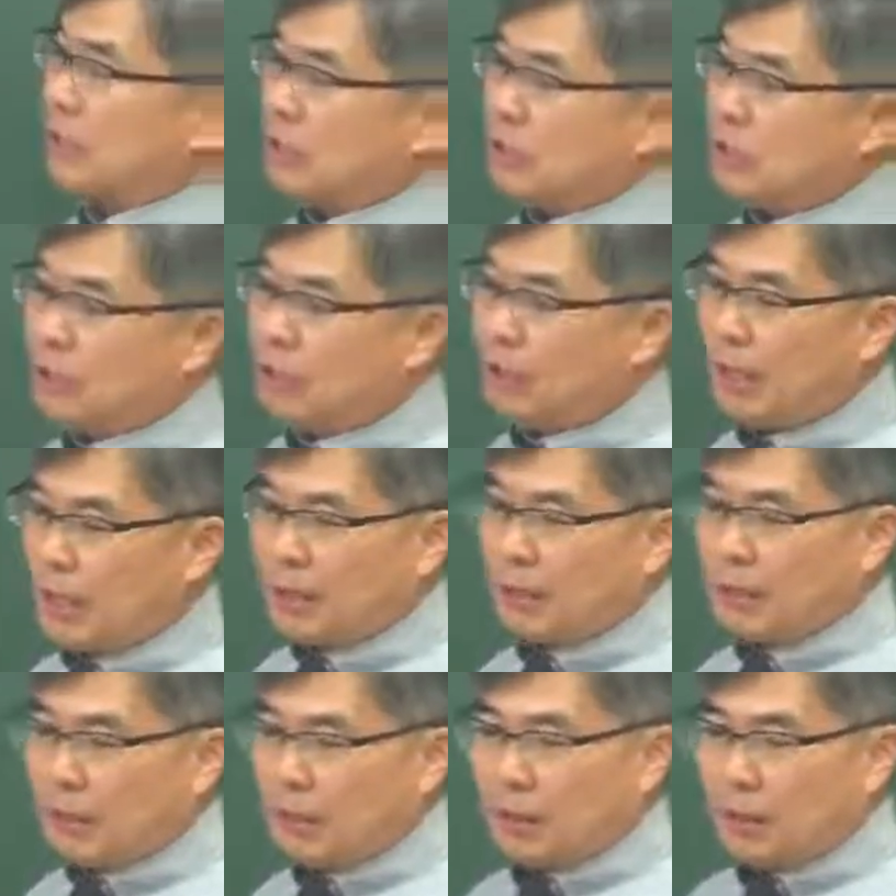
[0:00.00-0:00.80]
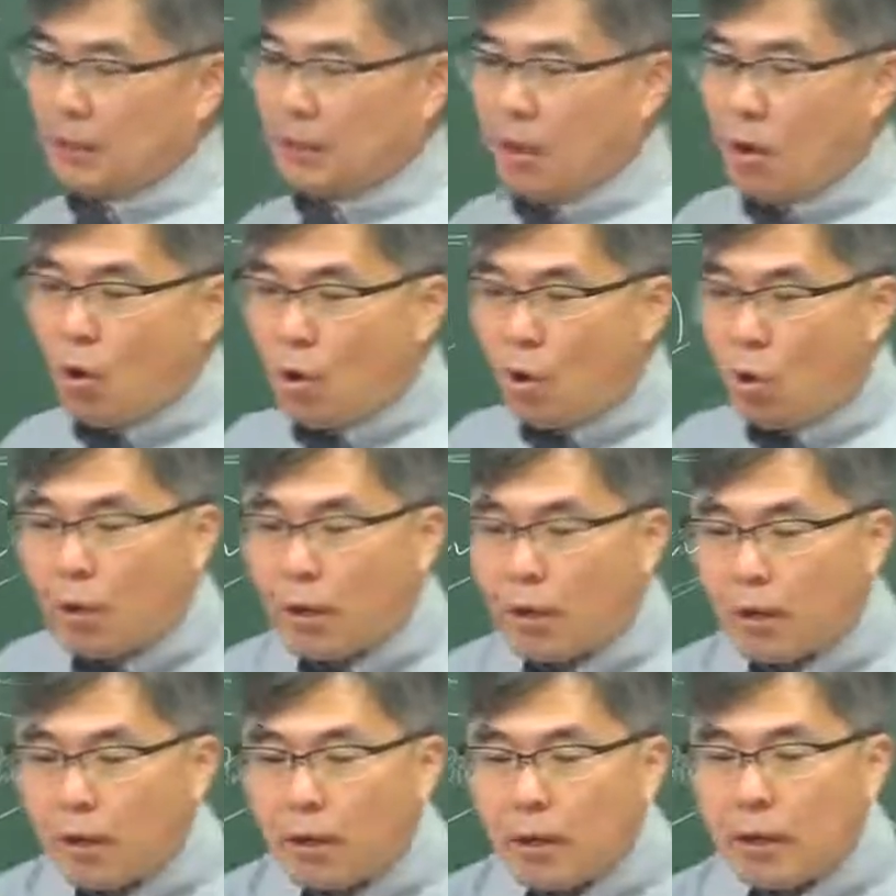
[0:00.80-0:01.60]
직렬이 아니라
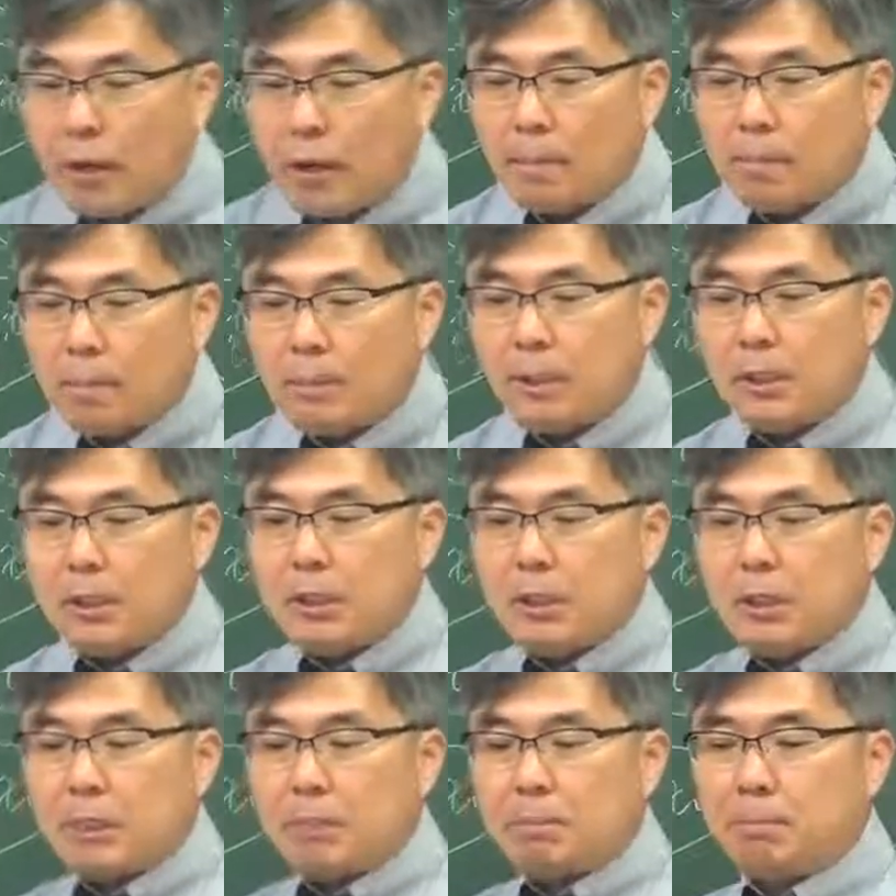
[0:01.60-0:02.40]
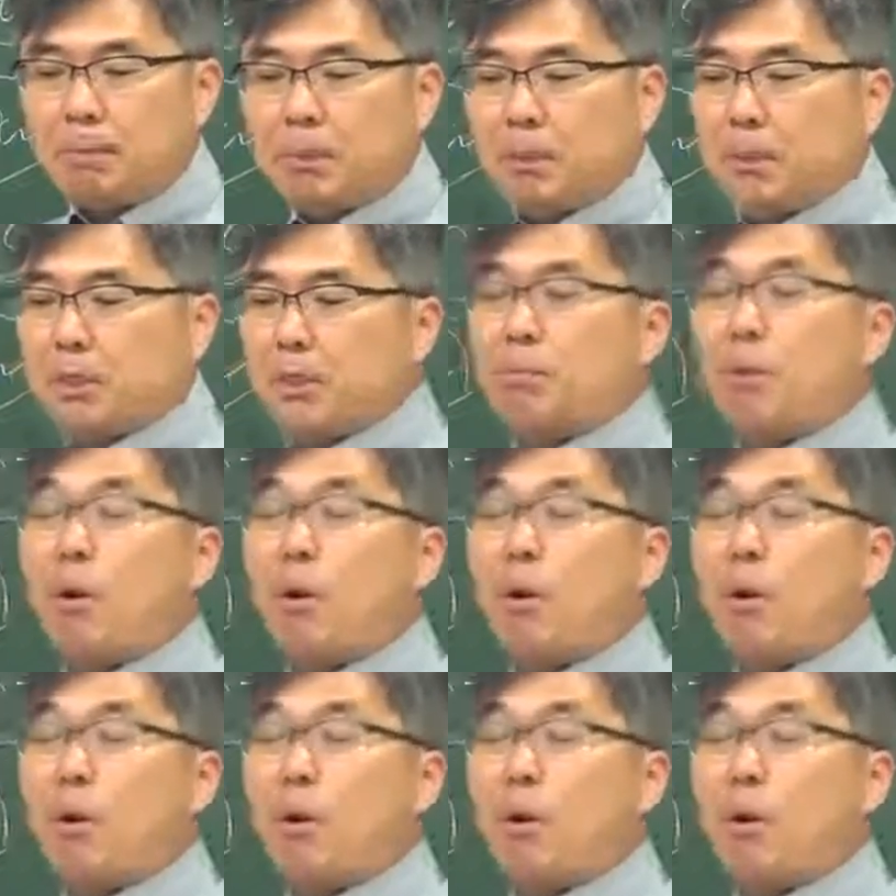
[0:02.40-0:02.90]
거기 BC, BD